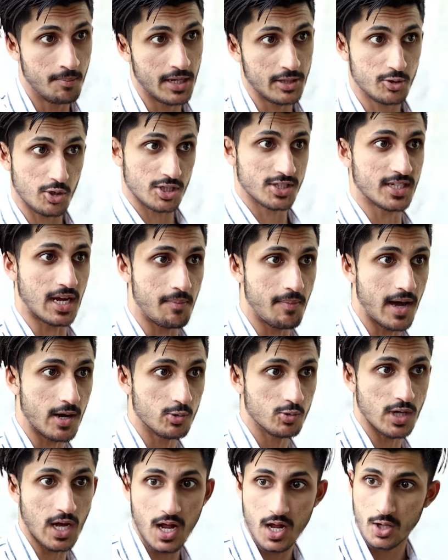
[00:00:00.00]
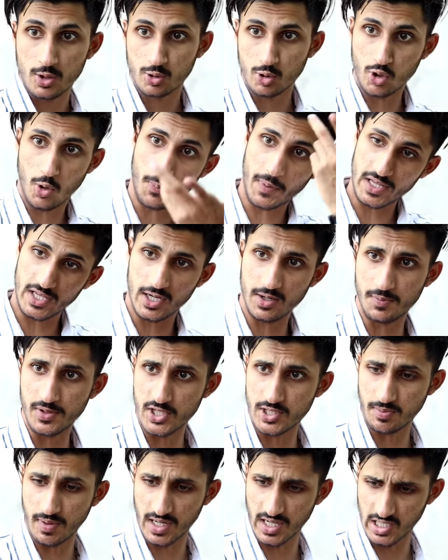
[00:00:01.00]
मैं तो इसका मारूंगा तो तो पता नहीं
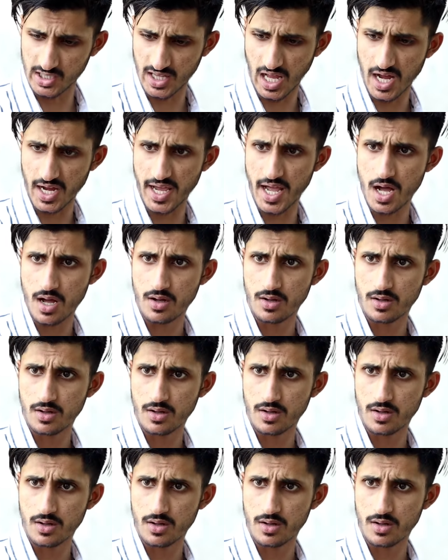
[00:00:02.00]
बीच में करता गया